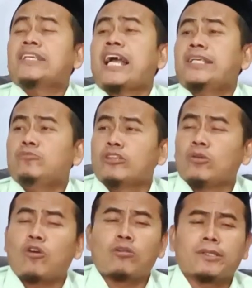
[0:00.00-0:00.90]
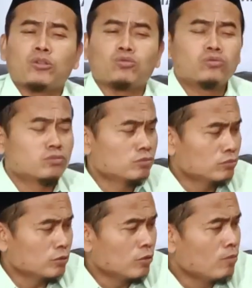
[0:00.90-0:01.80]
Pak Yaimu ki kon metu
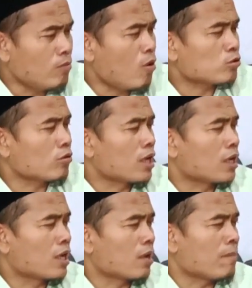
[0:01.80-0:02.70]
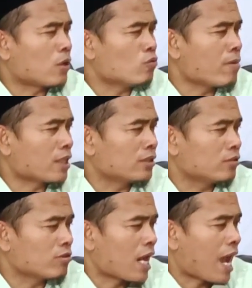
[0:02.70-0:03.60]
moso gara-gara manuk
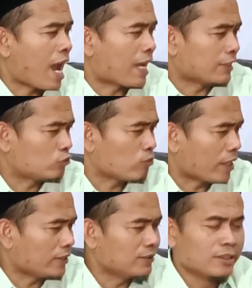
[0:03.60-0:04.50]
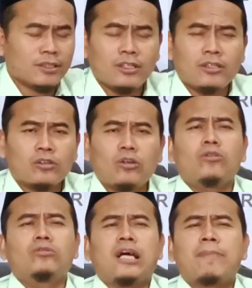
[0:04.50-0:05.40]
mati kok nangis wae
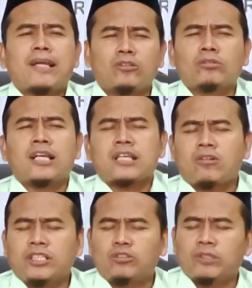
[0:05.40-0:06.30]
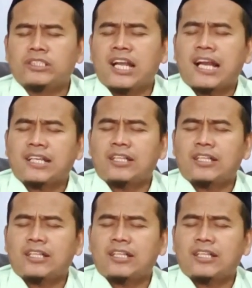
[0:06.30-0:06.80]
kok ndang mantuk tak sangoni duit sing